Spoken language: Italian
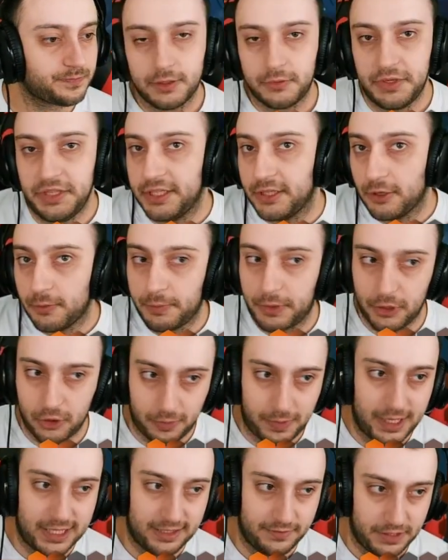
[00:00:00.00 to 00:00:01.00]
Quindi non
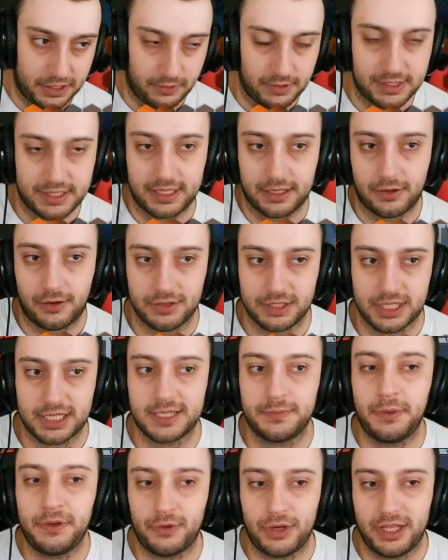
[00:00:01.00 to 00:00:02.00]
preoccupatevi di questa cosa. Se
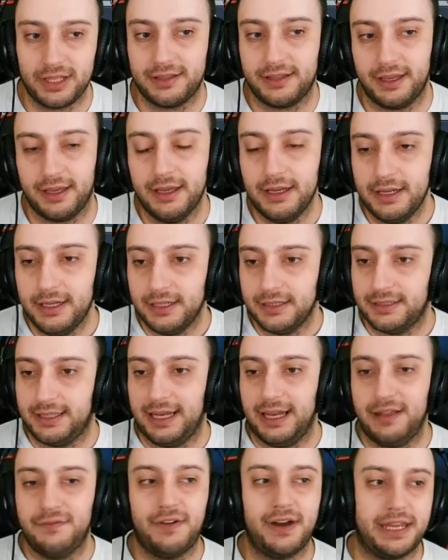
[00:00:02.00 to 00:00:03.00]
poi volete
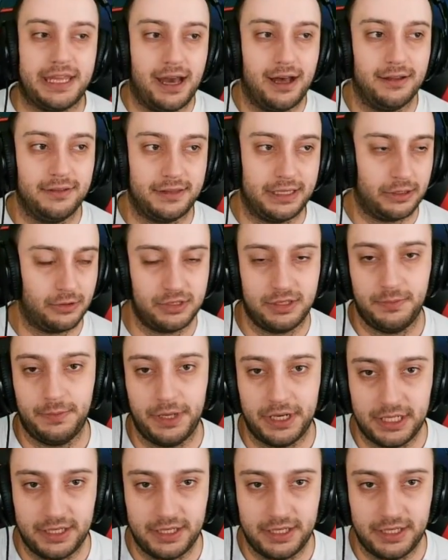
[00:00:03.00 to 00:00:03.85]
delle varianti così per